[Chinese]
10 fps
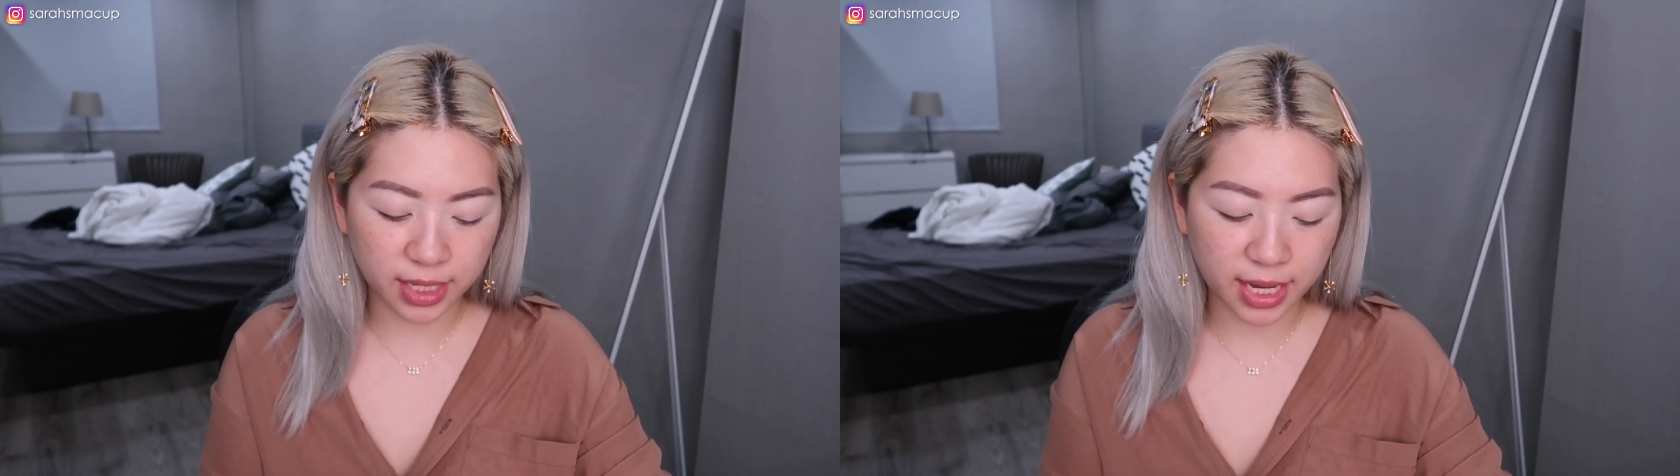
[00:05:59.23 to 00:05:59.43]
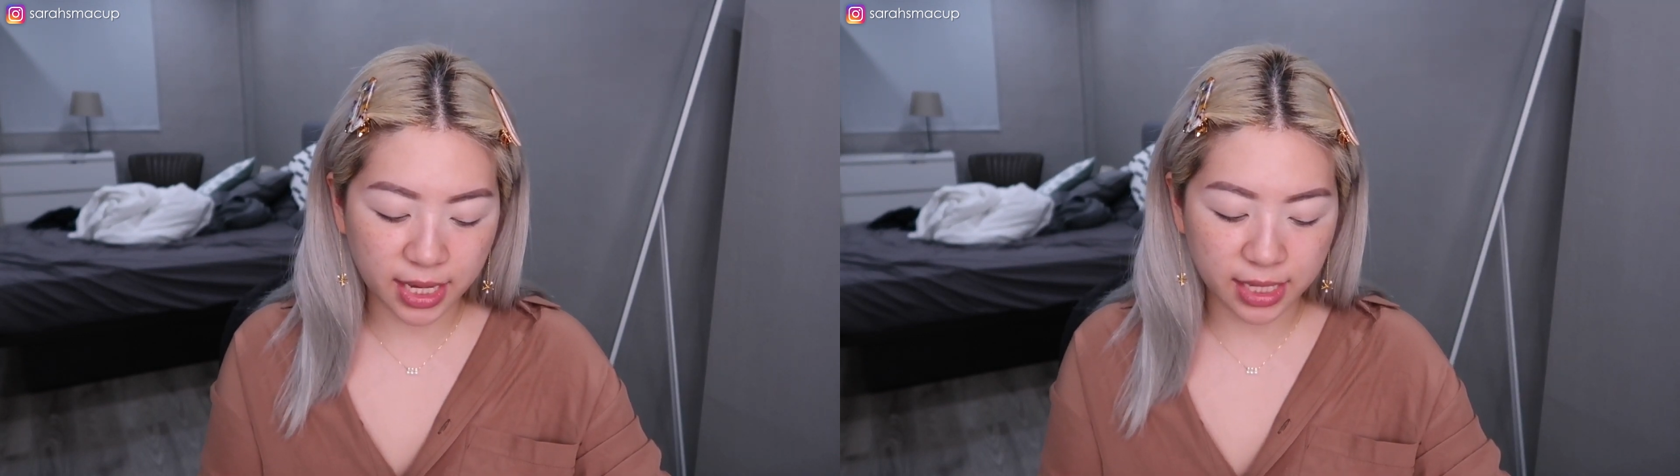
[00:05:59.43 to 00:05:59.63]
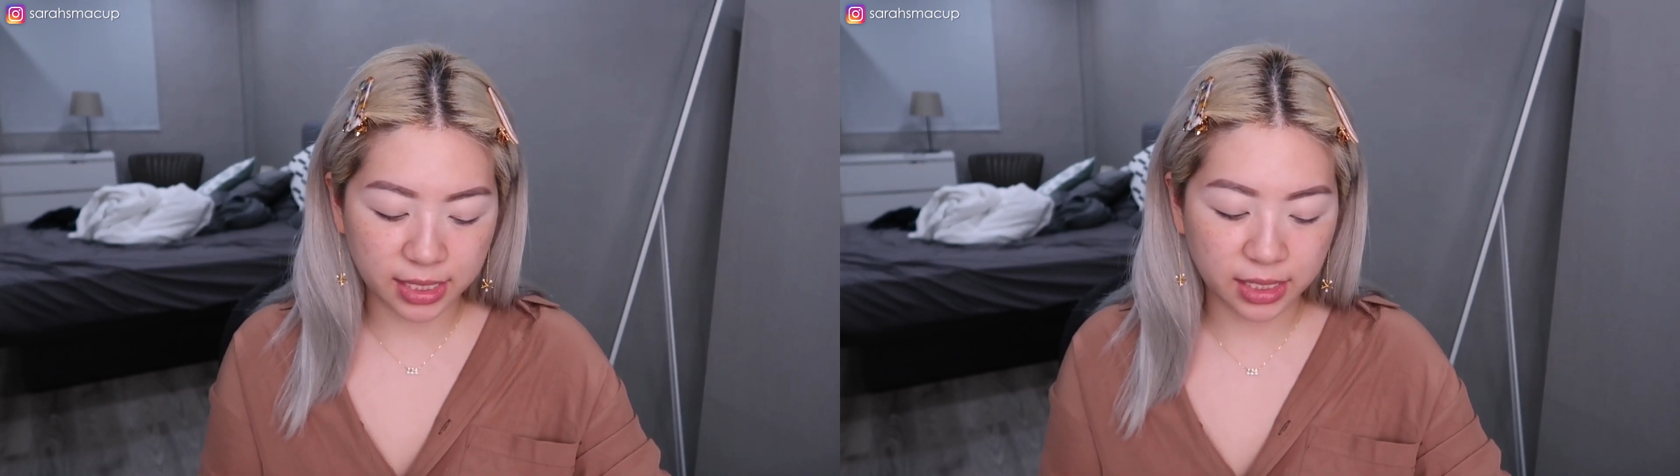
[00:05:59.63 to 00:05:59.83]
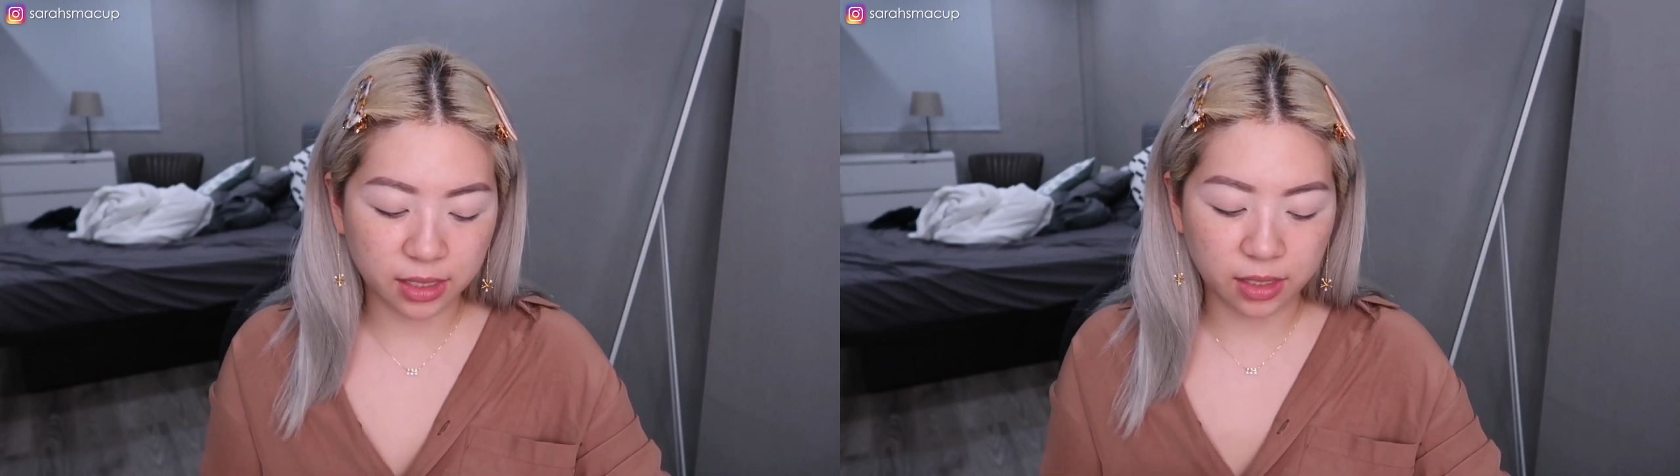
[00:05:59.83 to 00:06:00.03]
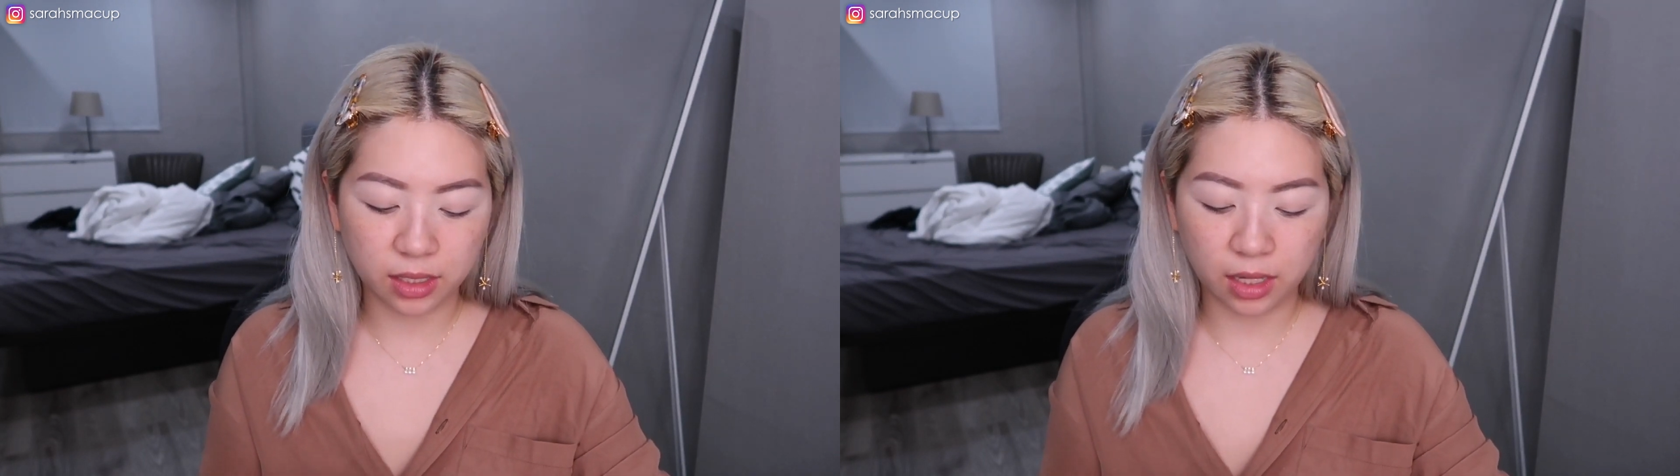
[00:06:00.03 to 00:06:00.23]
在眼睛
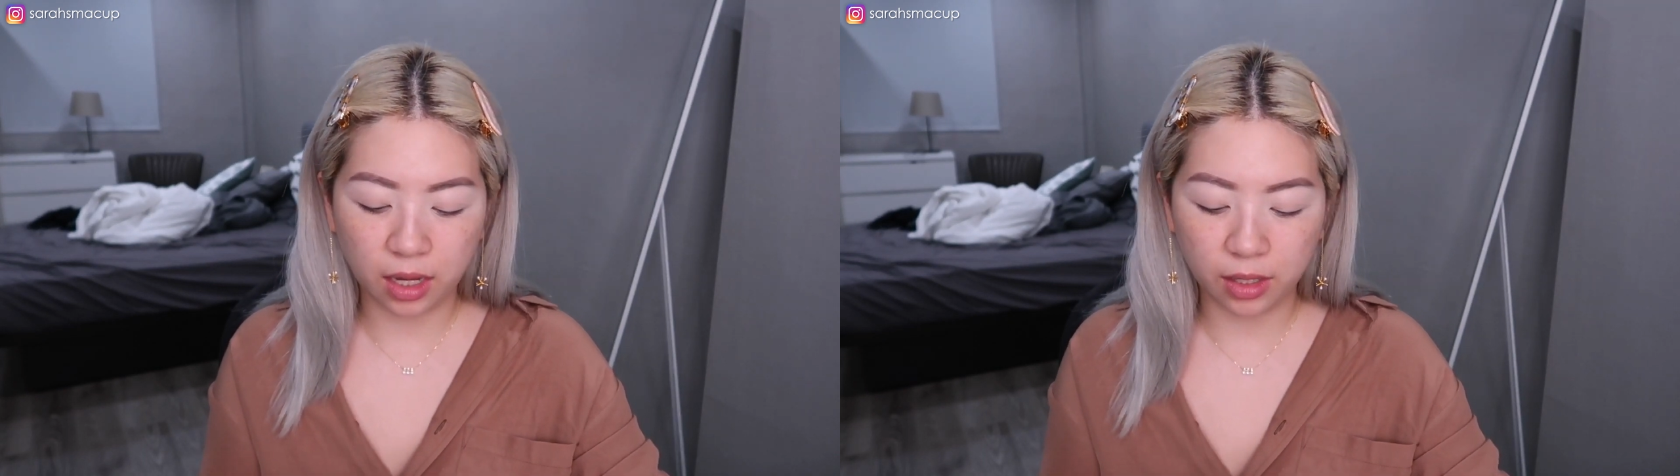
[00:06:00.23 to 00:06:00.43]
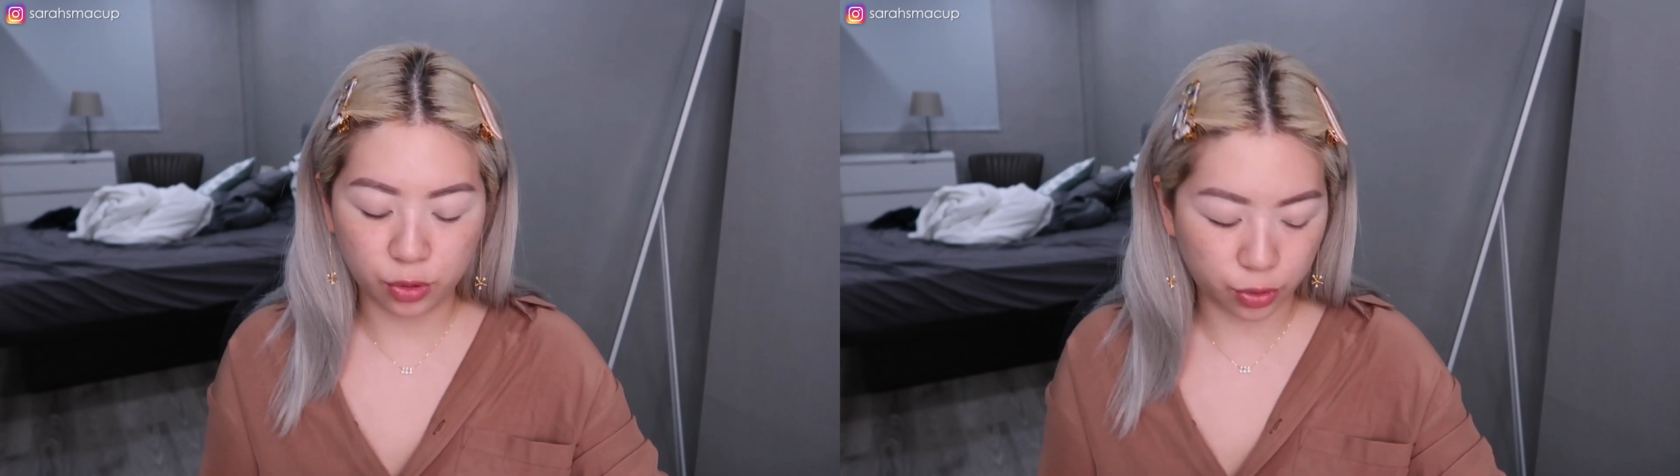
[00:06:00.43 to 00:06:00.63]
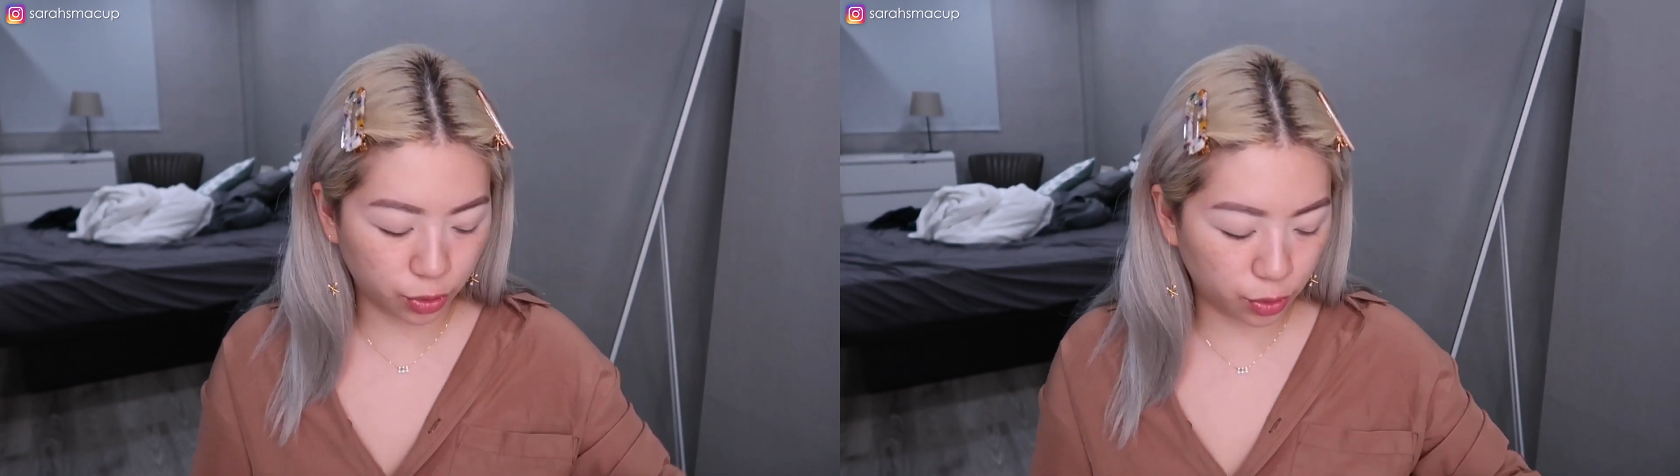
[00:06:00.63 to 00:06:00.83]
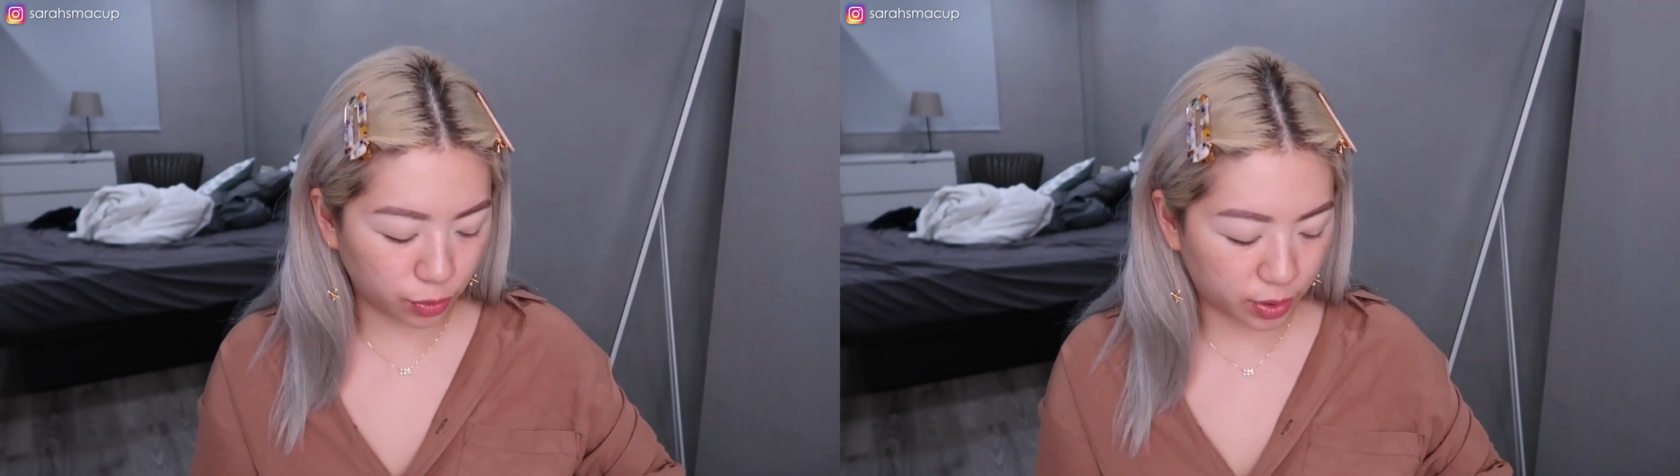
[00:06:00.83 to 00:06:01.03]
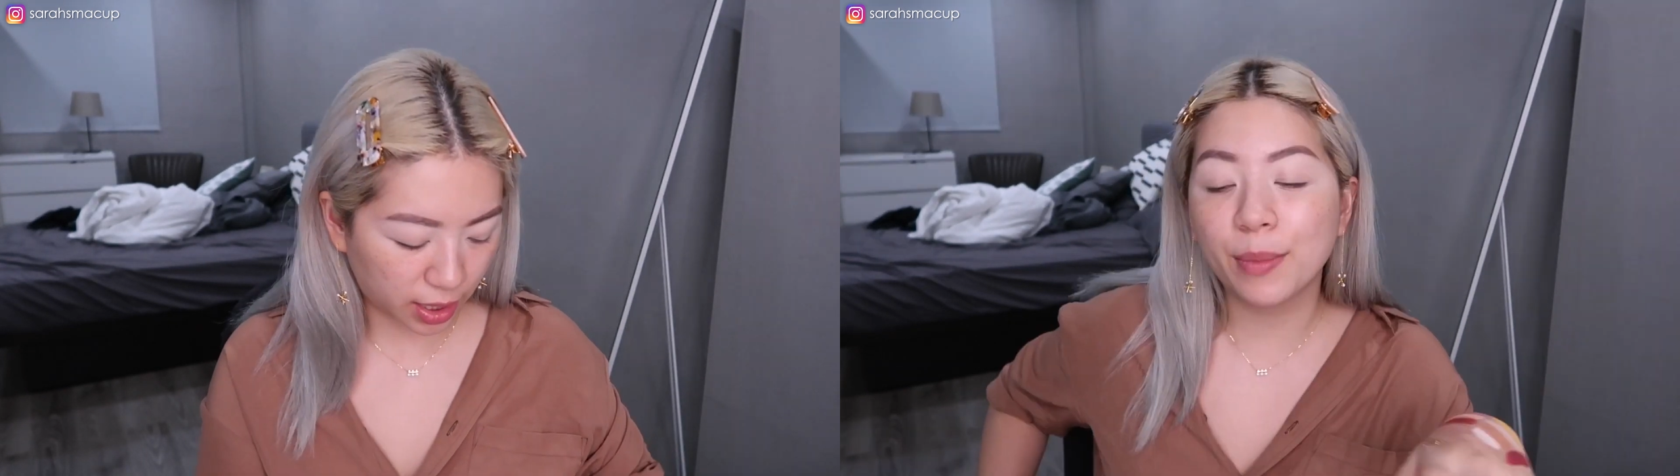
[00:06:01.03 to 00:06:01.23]
的呃区
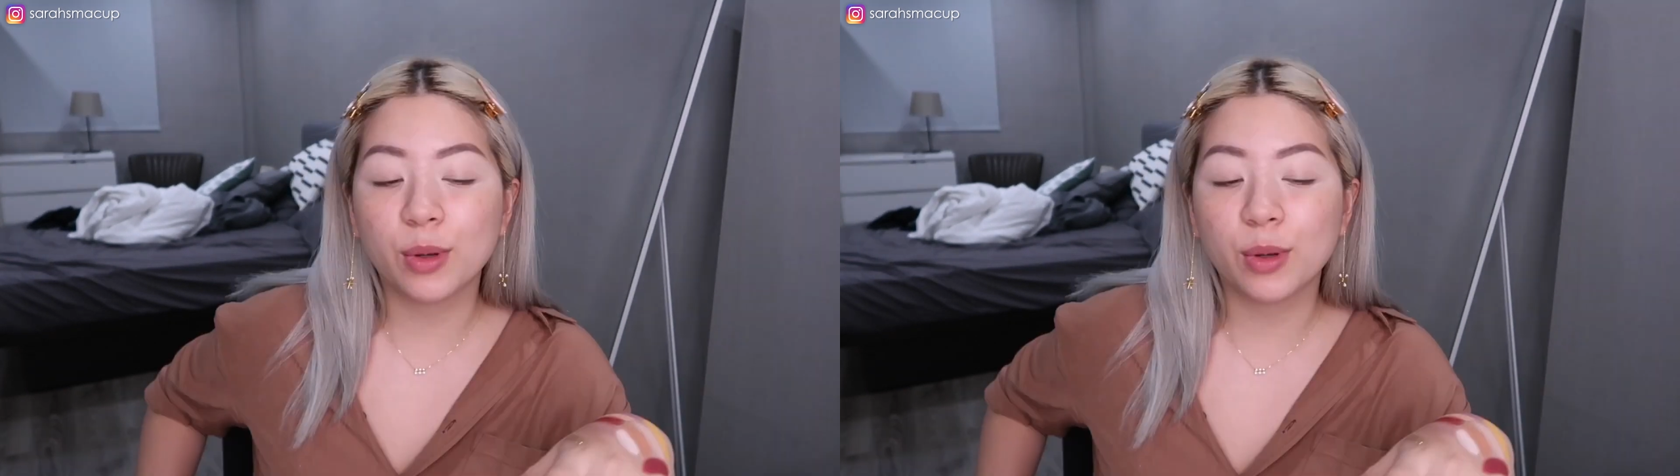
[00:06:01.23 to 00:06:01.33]
域上，